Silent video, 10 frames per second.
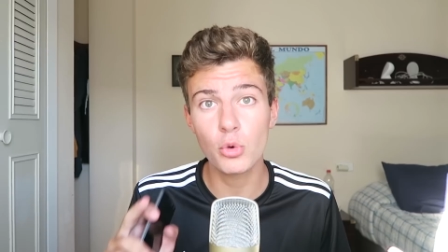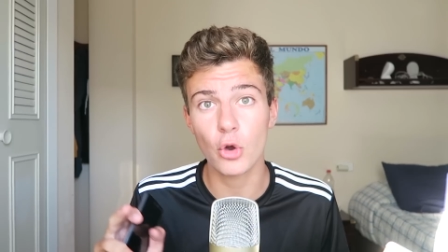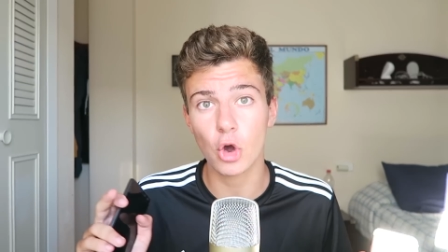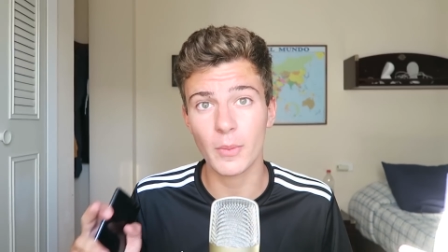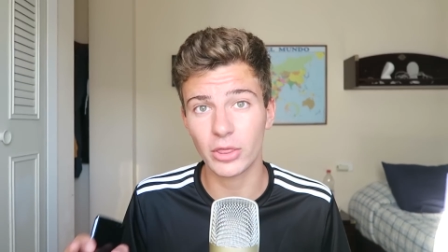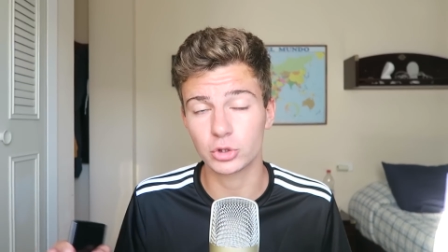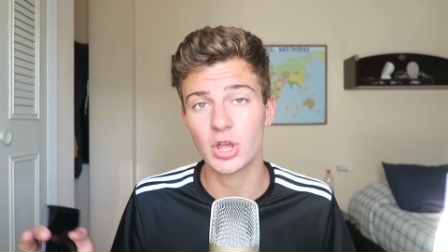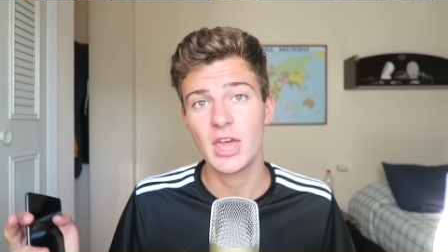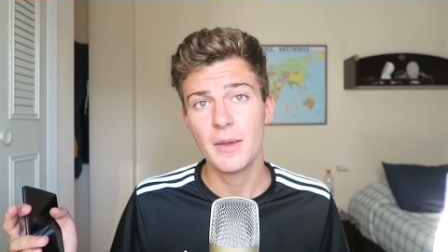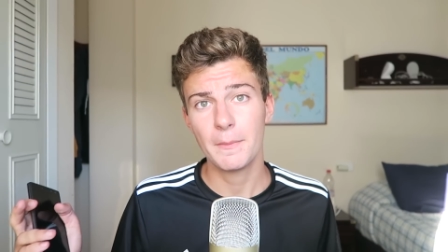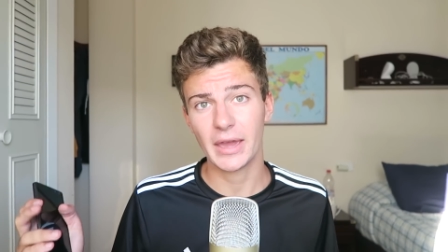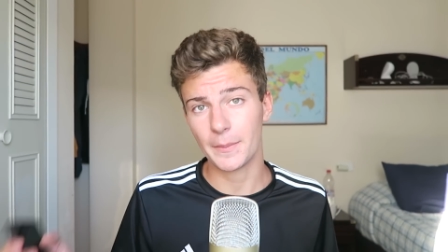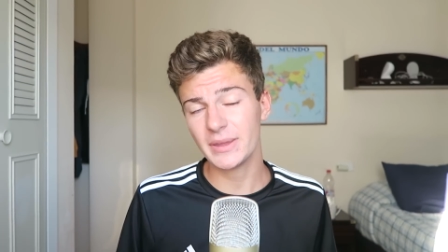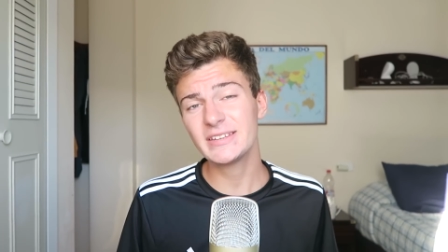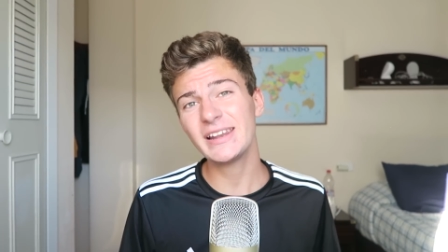1,2
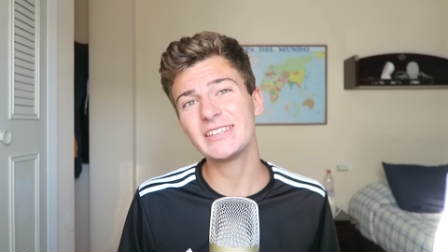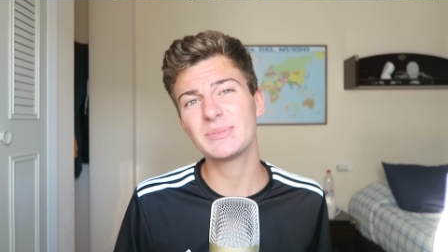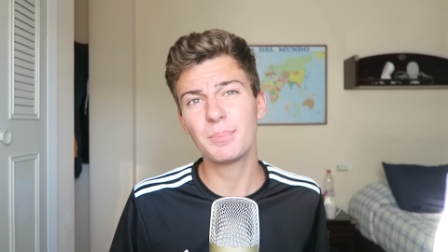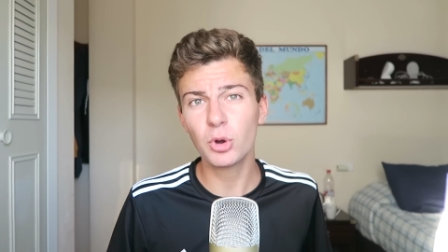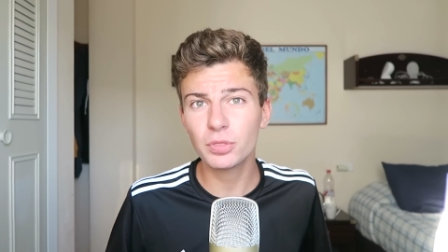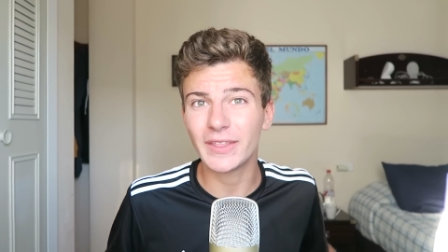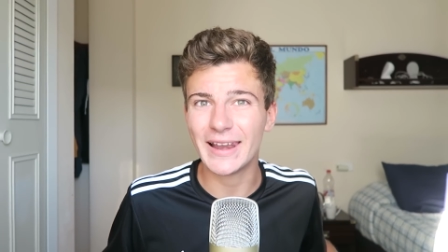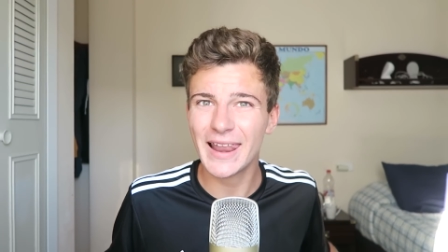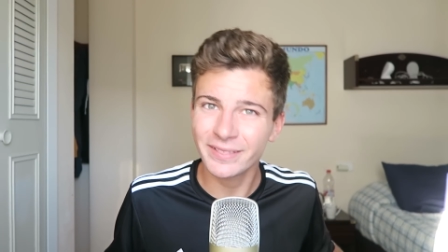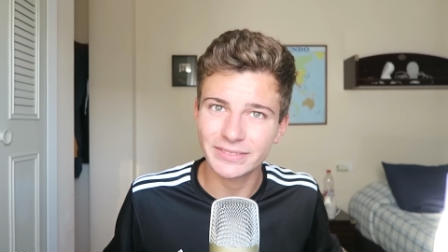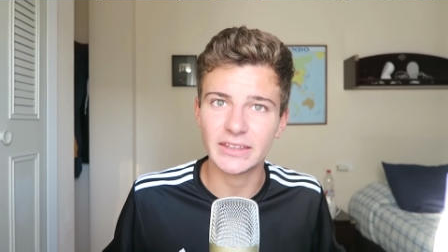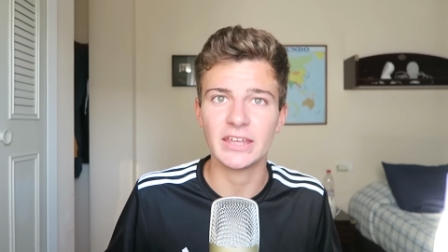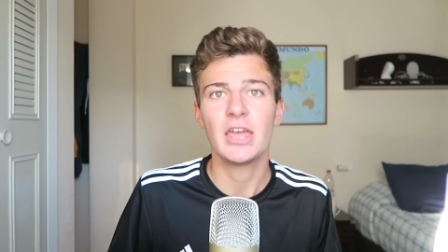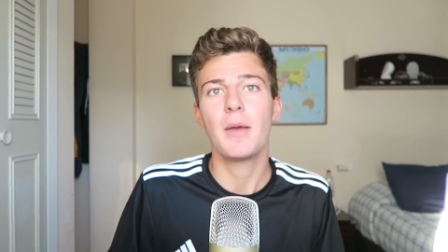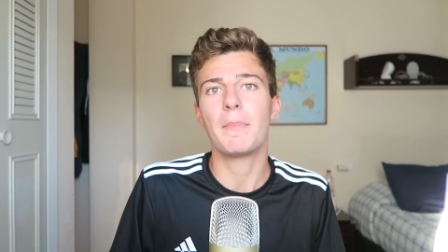megapíxeles por delante.